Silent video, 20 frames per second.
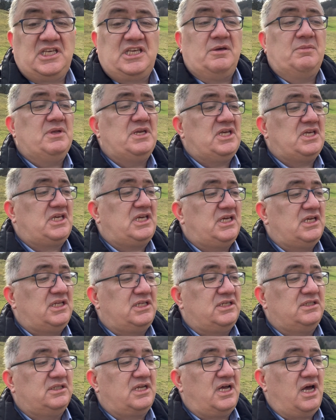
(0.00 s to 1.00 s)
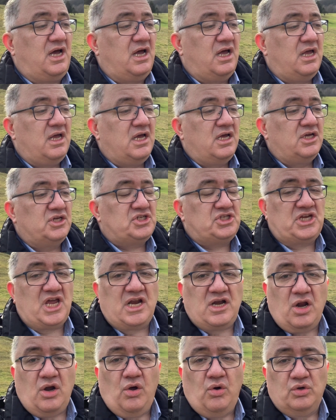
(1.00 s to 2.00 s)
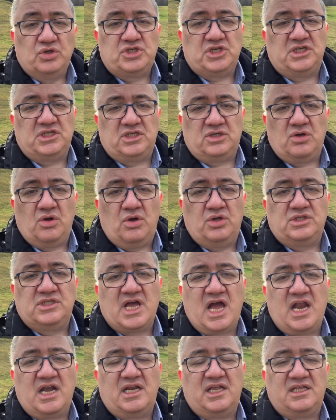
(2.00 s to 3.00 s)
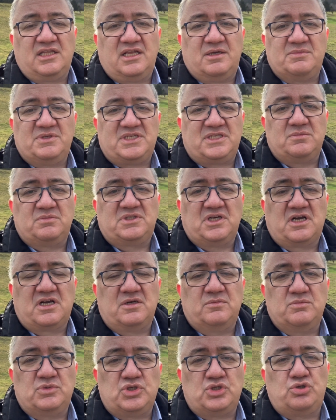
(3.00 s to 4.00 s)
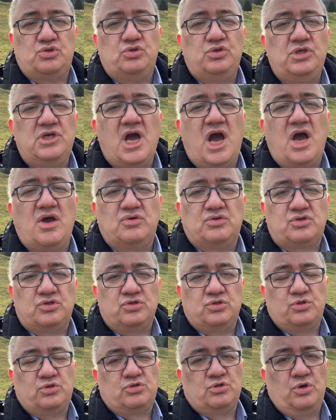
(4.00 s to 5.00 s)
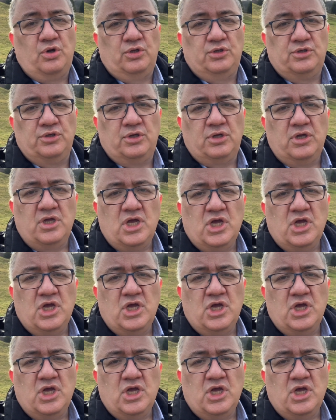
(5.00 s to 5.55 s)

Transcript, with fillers: 2002 yılında Şenol Hoca'nın önderliğinde bizim takımımız dünya üçüncüsü oldu.